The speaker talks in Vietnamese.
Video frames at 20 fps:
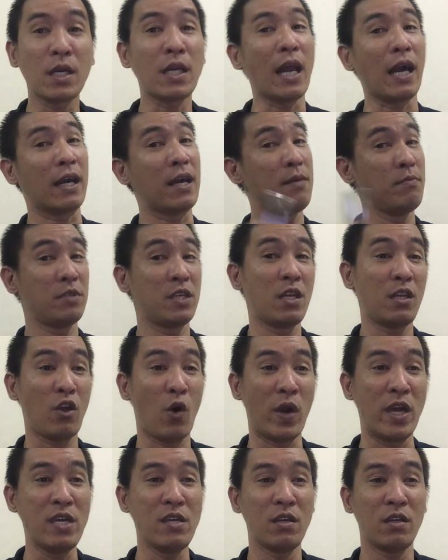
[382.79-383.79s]
tức là kim sinh
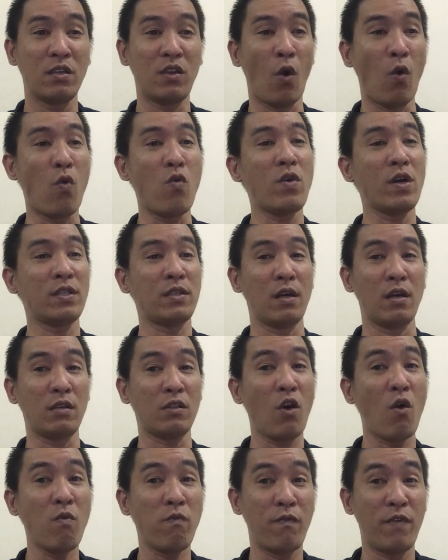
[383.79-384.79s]
thủy, chủ cái
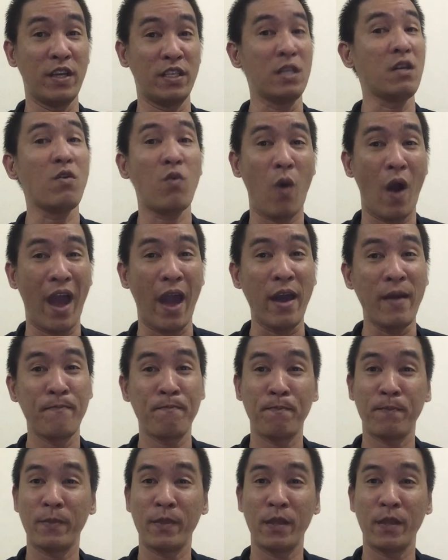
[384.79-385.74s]
sự tốt về sức khỏe,